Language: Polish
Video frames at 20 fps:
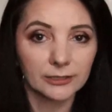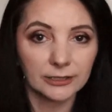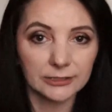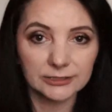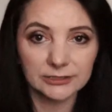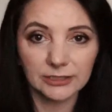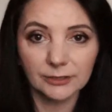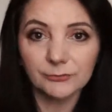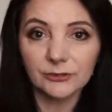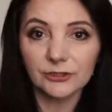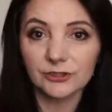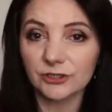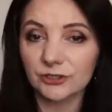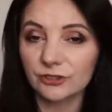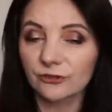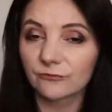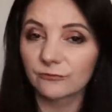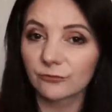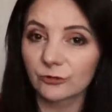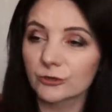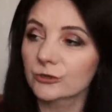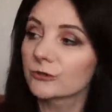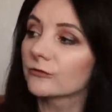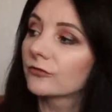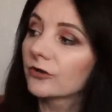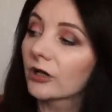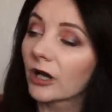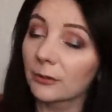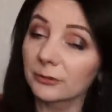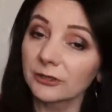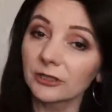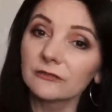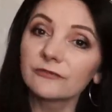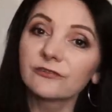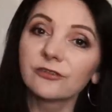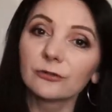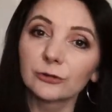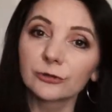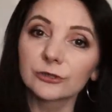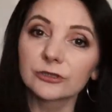Następna rzecz do włosów, garnie.
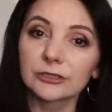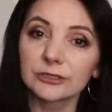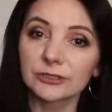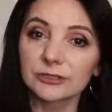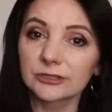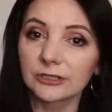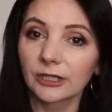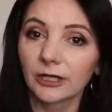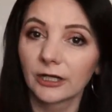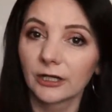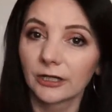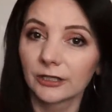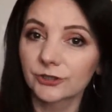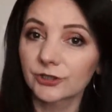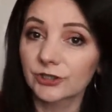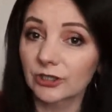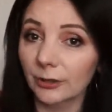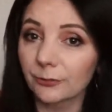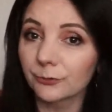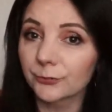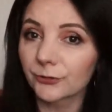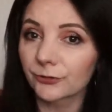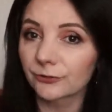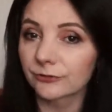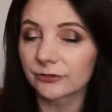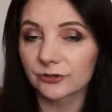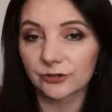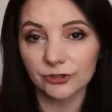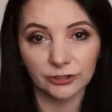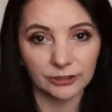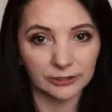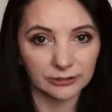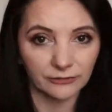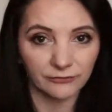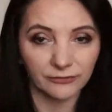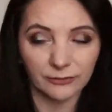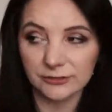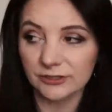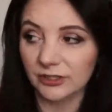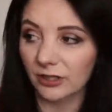Fructis, szampon, czyli
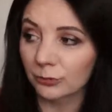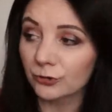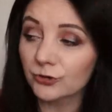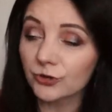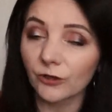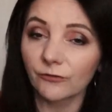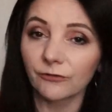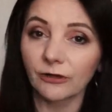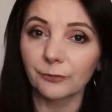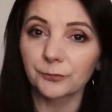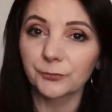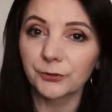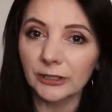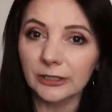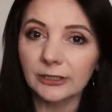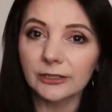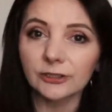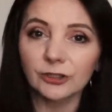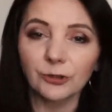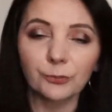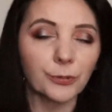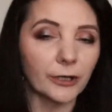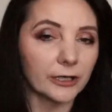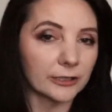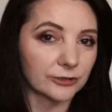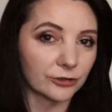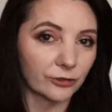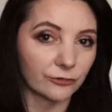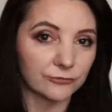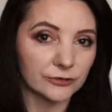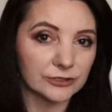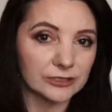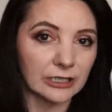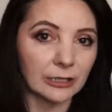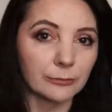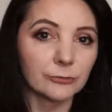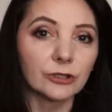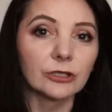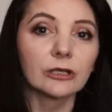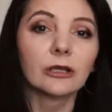ta wersja różowa, pięknie pachnie
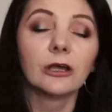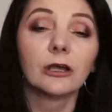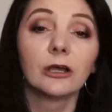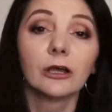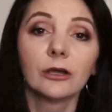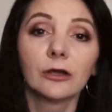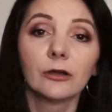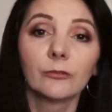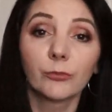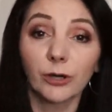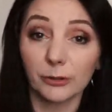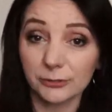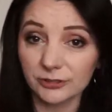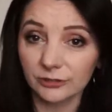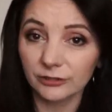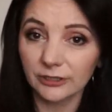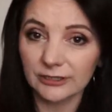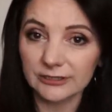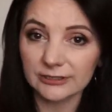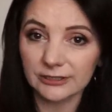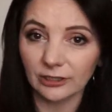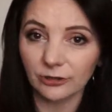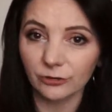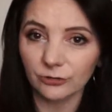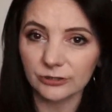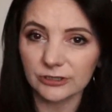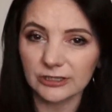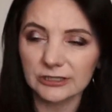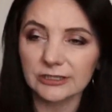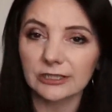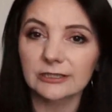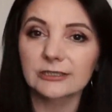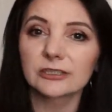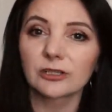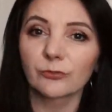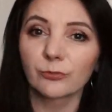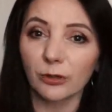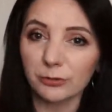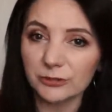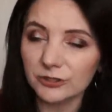owocami, bardzo gęsta
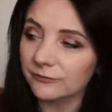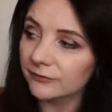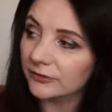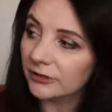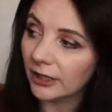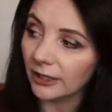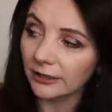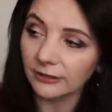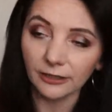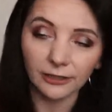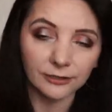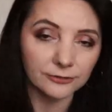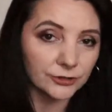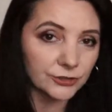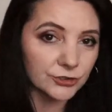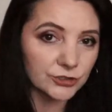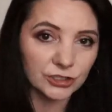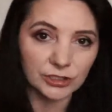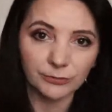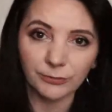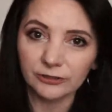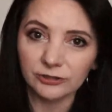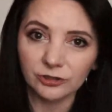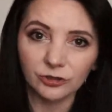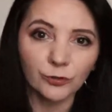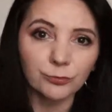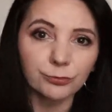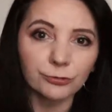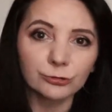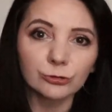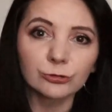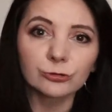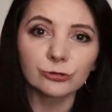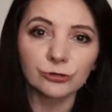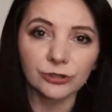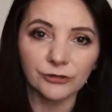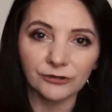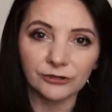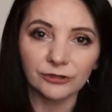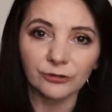konsystencja, bardzo wydajna. Nie trzeba tego
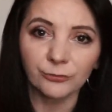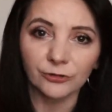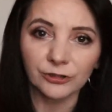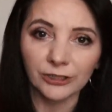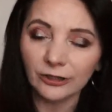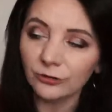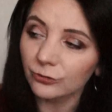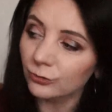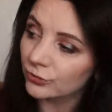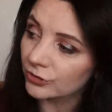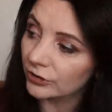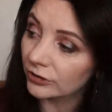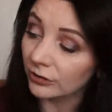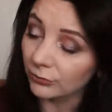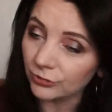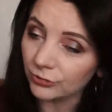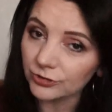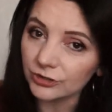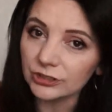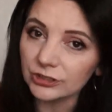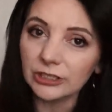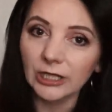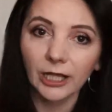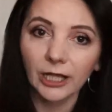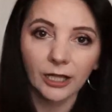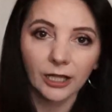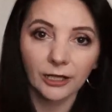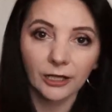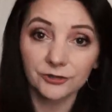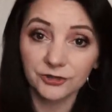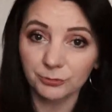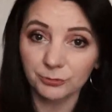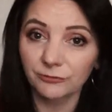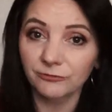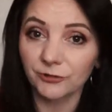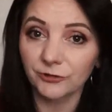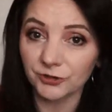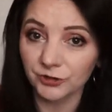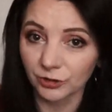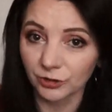produktu nie wiadomo jak dużo nałożyć,
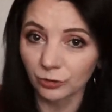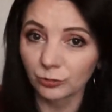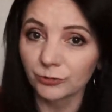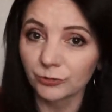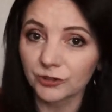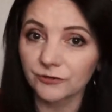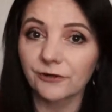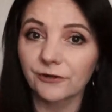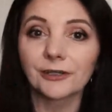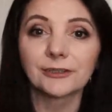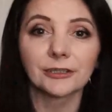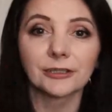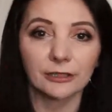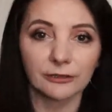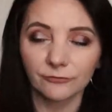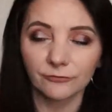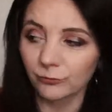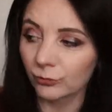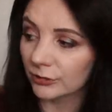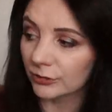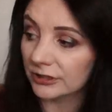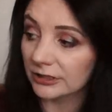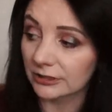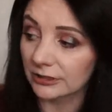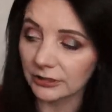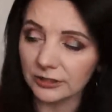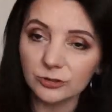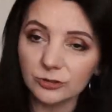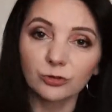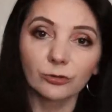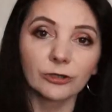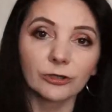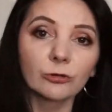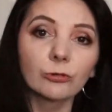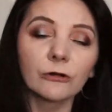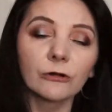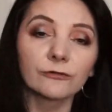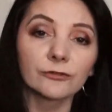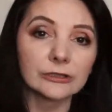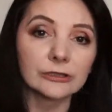żeby właśnie umyć fajnie włosy i skórę
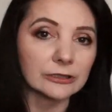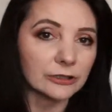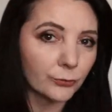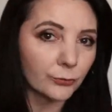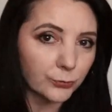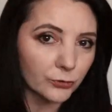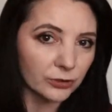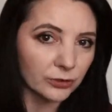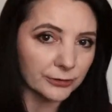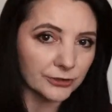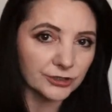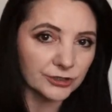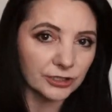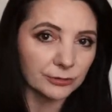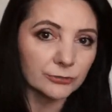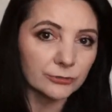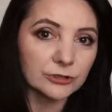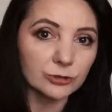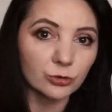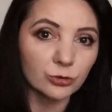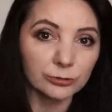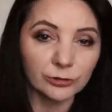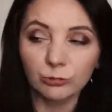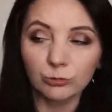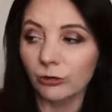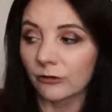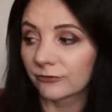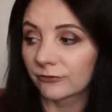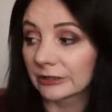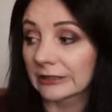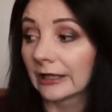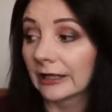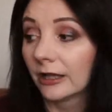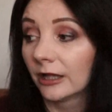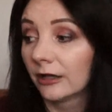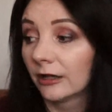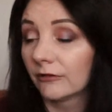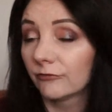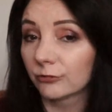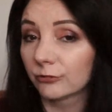głowy. Nie podrażnia mi skóry głowy,
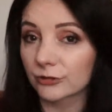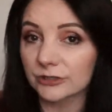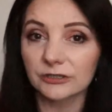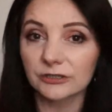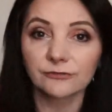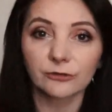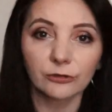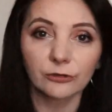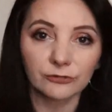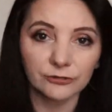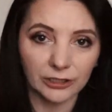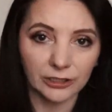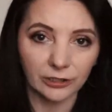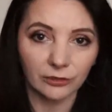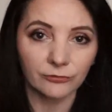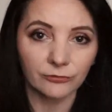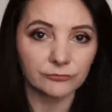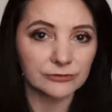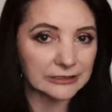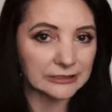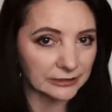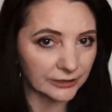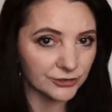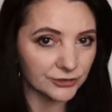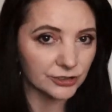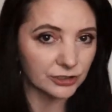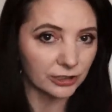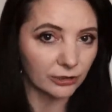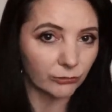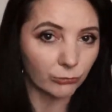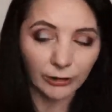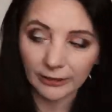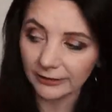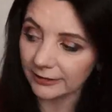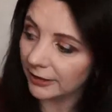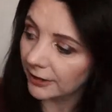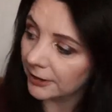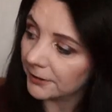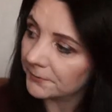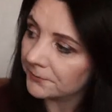włosy wyglądają znacznie
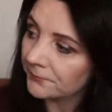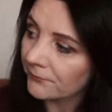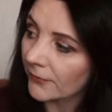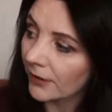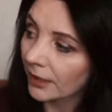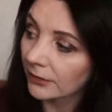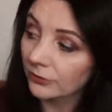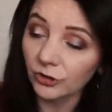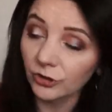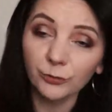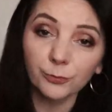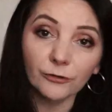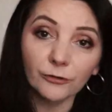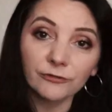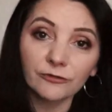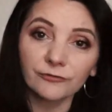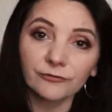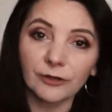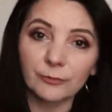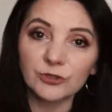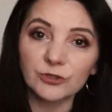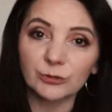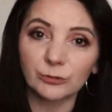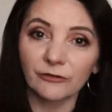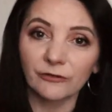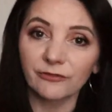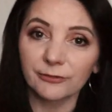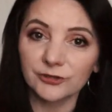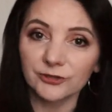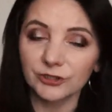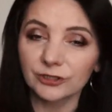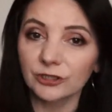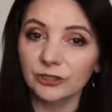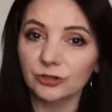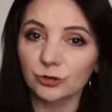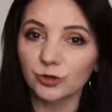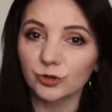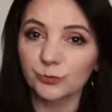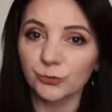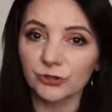ładniej. No i powiem Wam, że mam
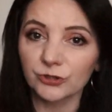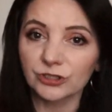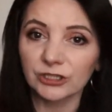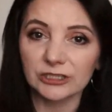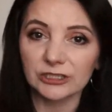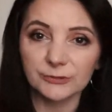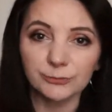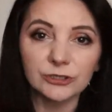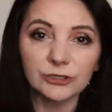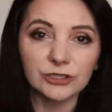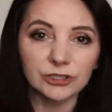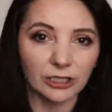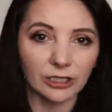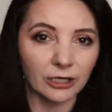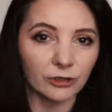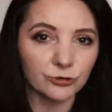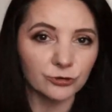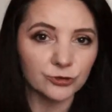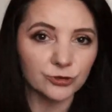wrażenie, że już podczas mycia